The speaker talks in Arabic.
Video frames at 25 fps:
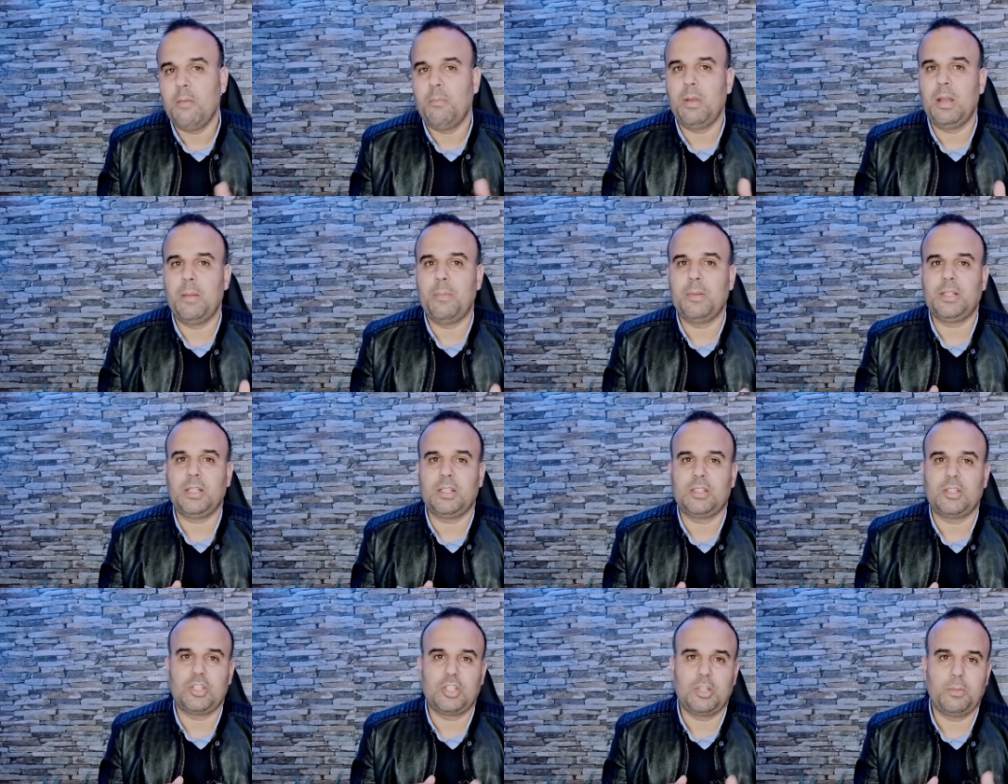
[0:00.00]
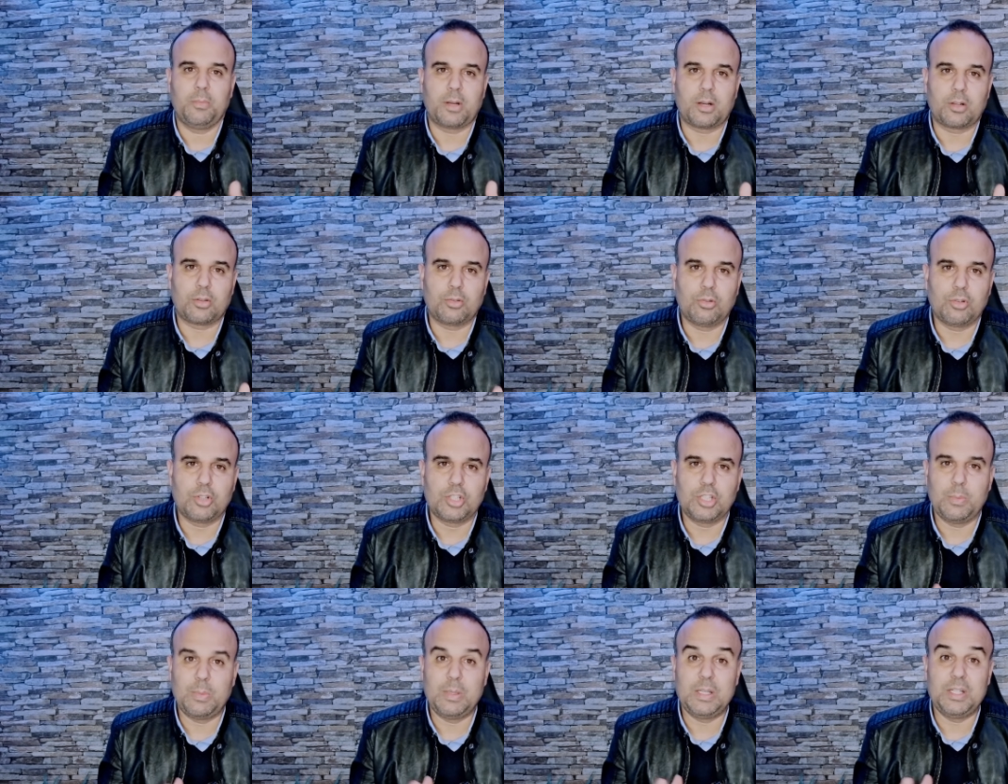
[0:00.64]
بلا ما تحتاج
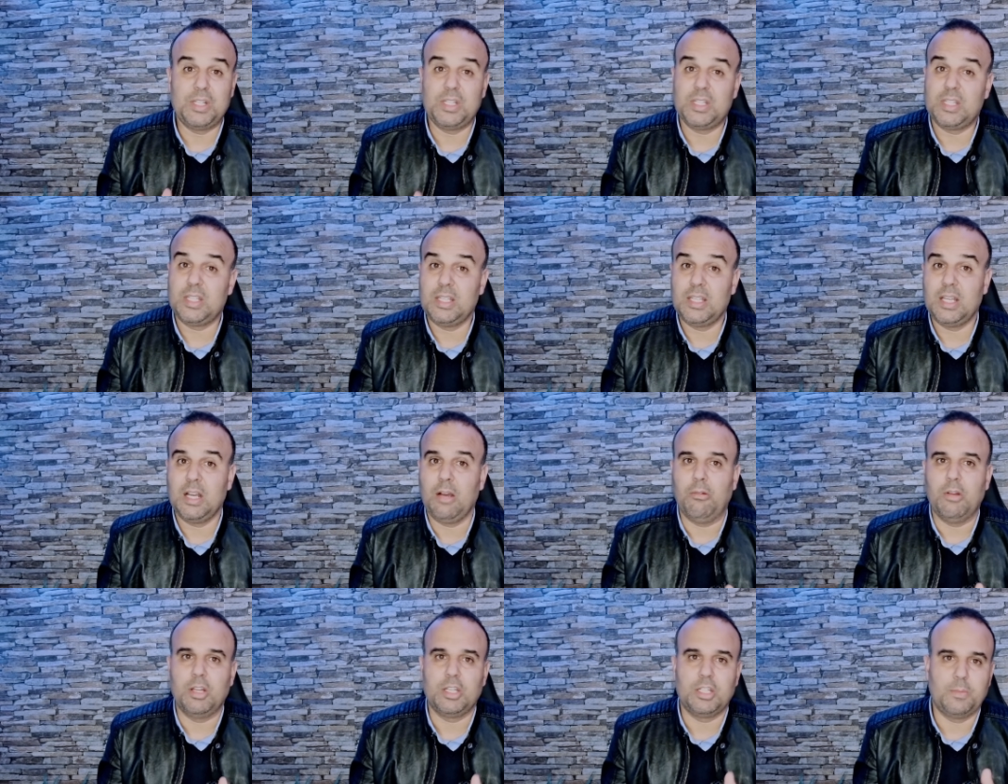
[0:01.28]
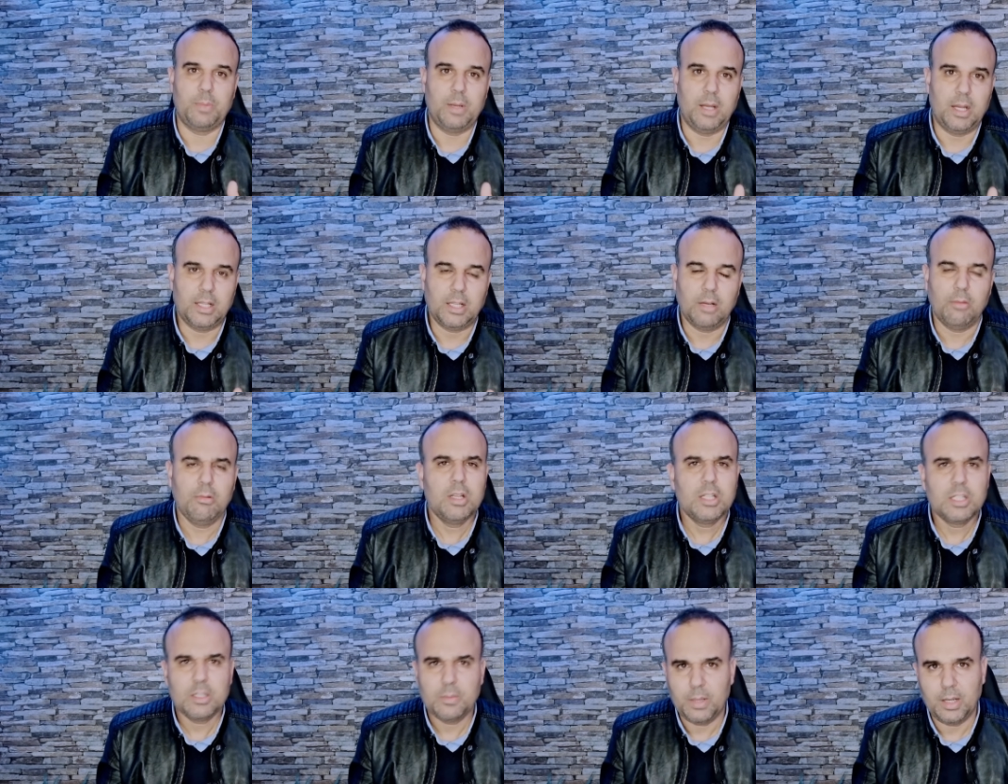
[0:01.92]
يمرضوك جيب الجنسيه ولا جيب هذا
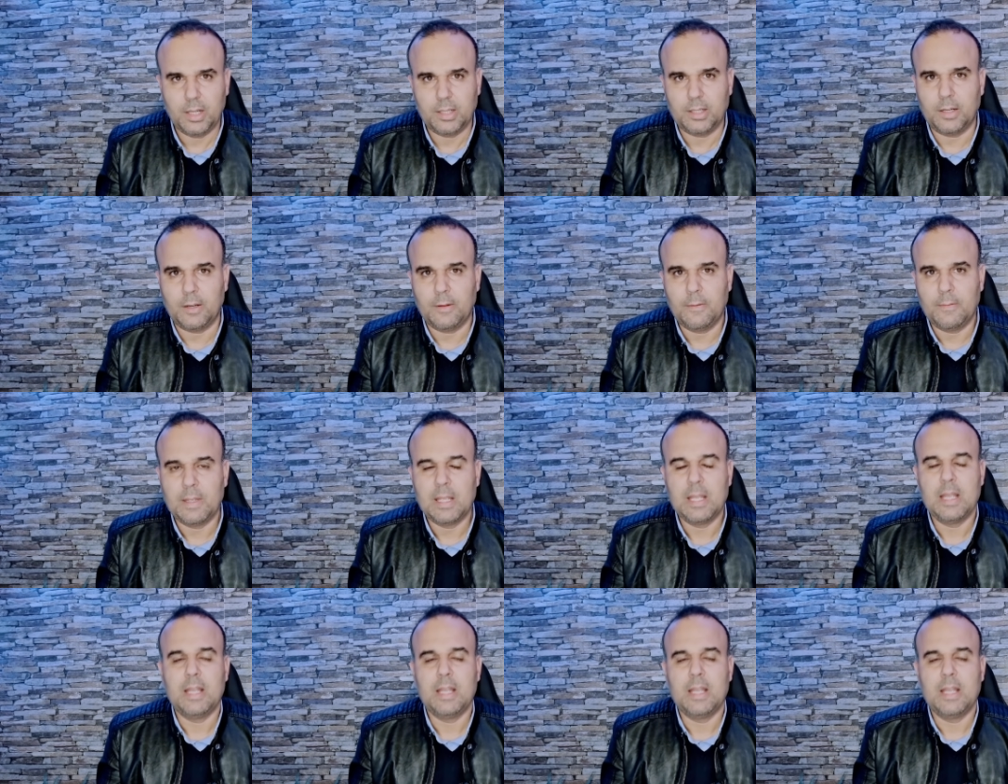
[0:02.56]
ولا جيب هذا